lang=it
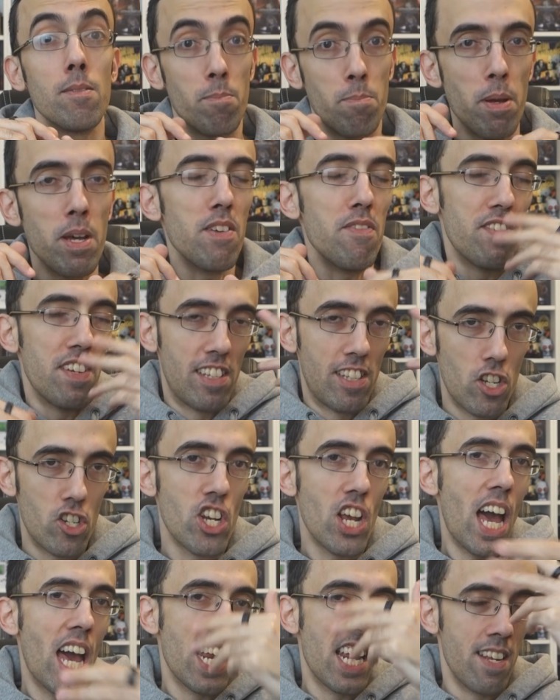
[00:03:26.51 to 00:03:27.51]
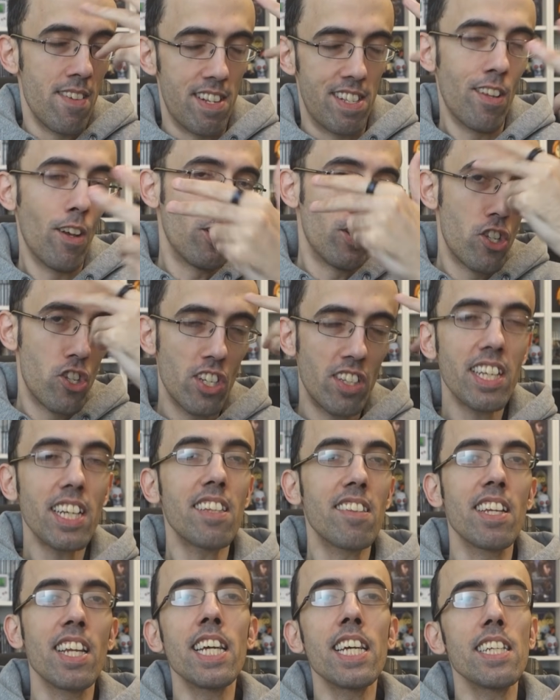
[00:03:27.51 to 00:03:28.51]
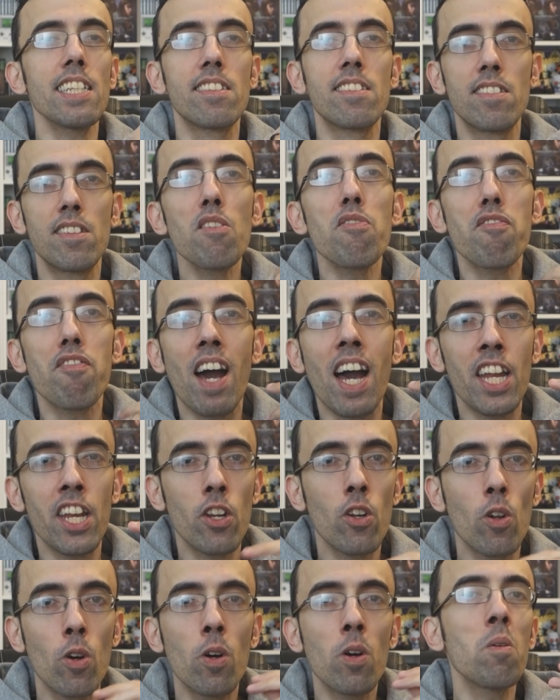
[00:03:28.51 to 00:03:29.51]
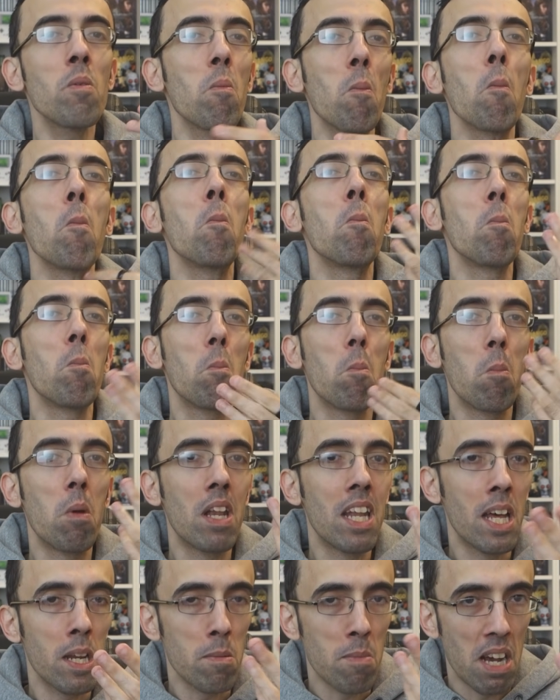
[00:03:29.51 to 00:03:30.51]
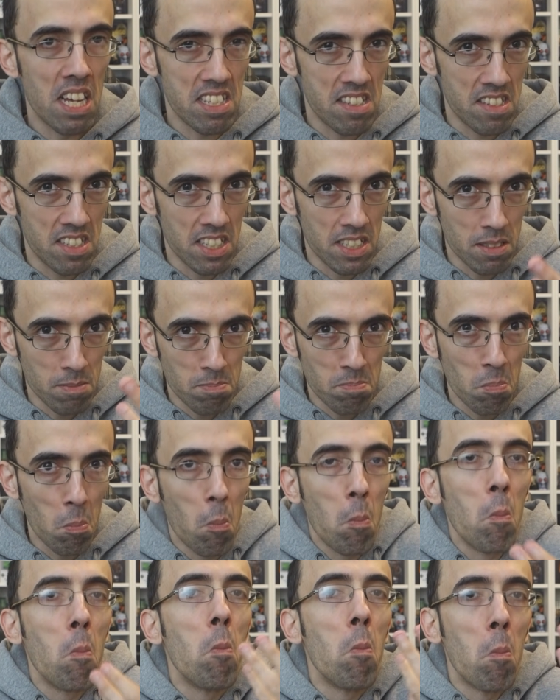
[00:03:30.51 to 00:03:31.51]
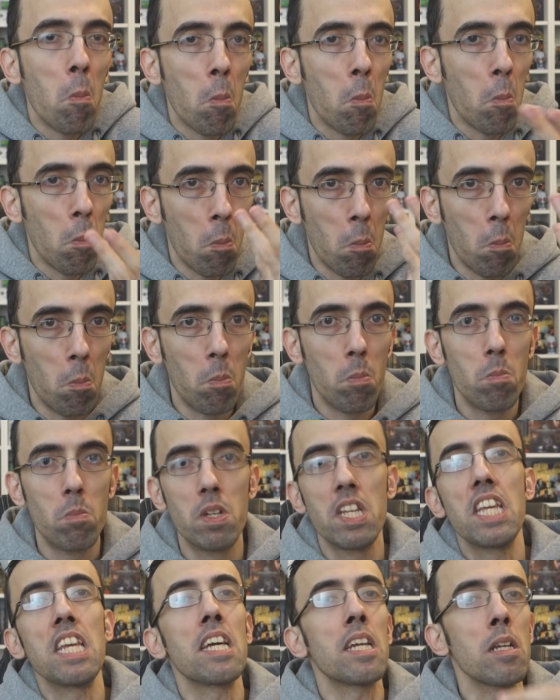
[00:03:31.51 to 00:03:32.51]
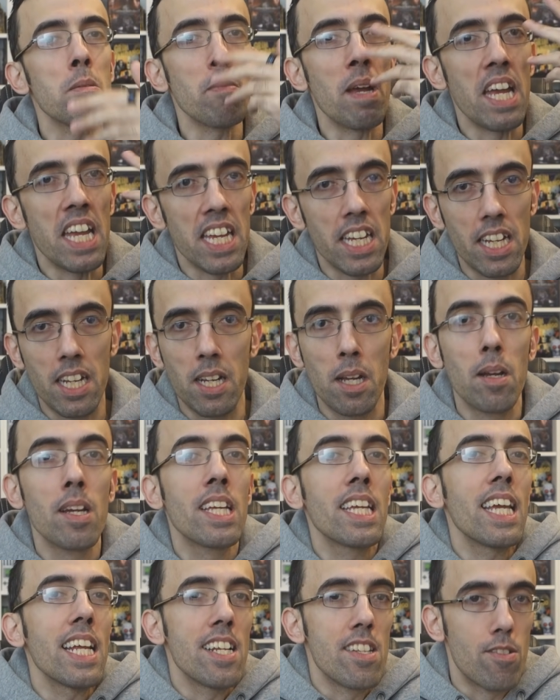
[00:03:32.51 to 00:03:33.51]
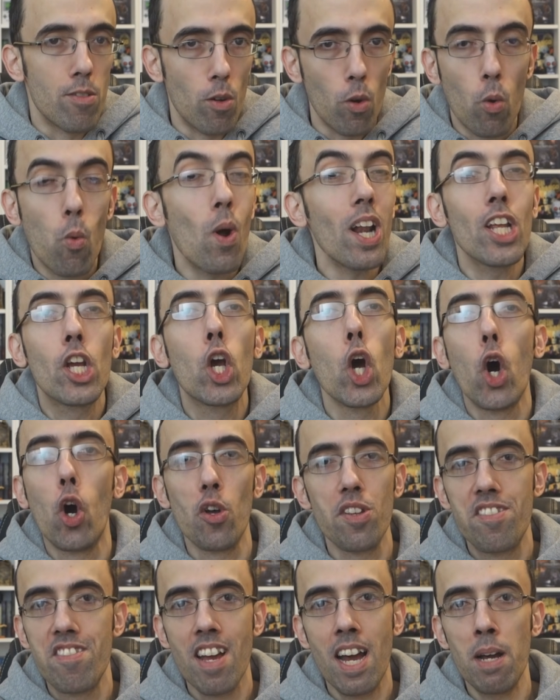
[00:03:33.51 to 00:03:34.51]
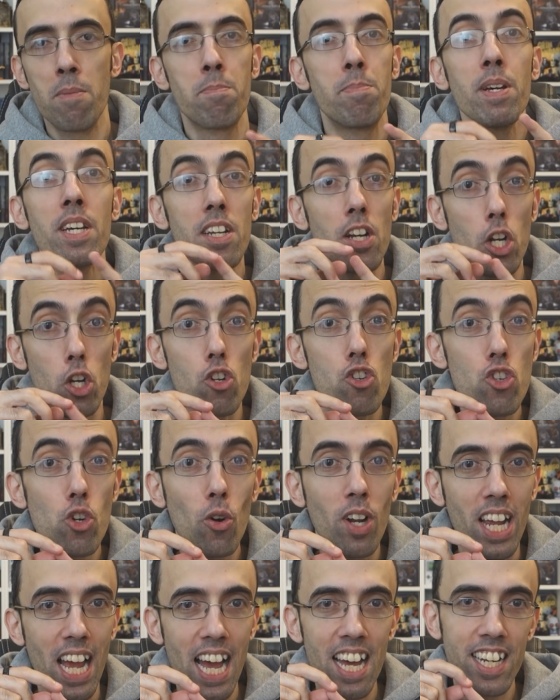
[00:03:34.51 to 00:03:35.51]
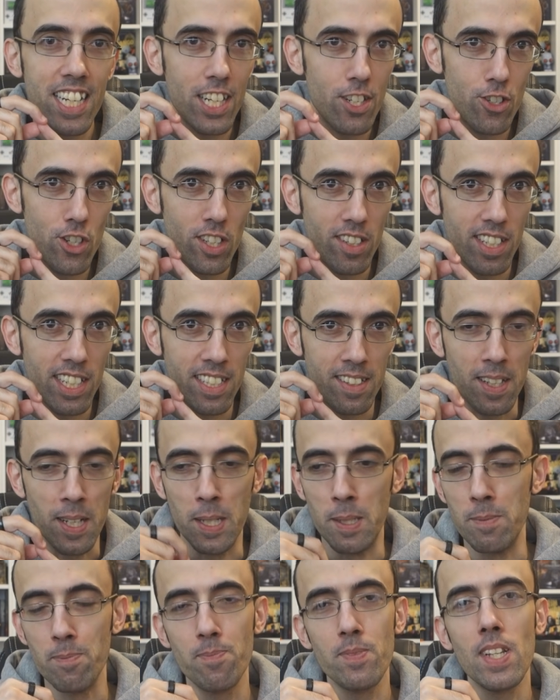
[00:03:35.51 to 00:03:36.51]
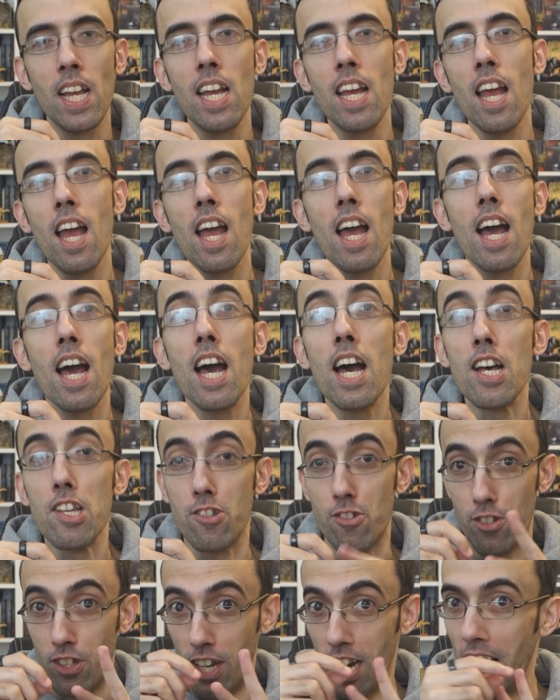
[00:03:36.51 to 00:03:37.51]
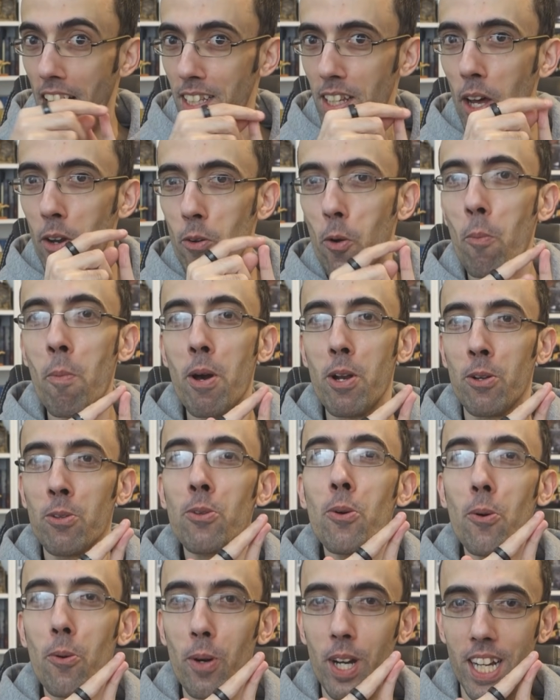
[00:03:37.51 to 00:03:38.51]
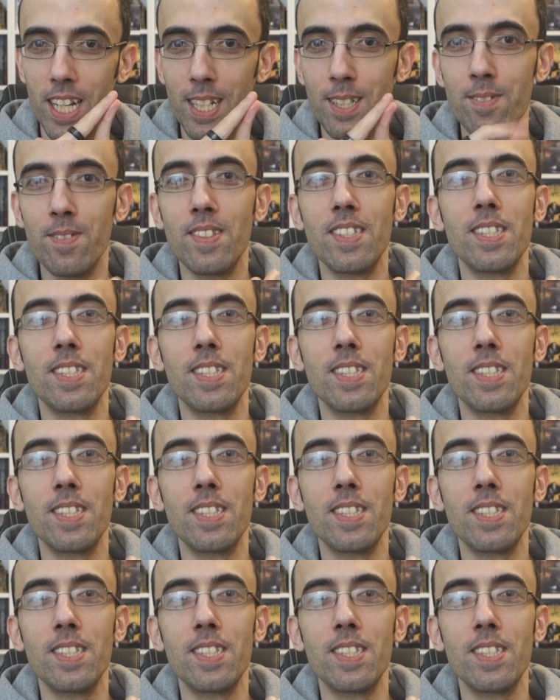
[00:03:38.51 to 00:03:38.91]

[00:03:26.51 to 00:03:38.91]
Per festeggiare l'anniversario di GTA 3 ti fanno la remaster. Il remake. Che ne so, qualcosa per giocare a GTA 3. Strada numero 2.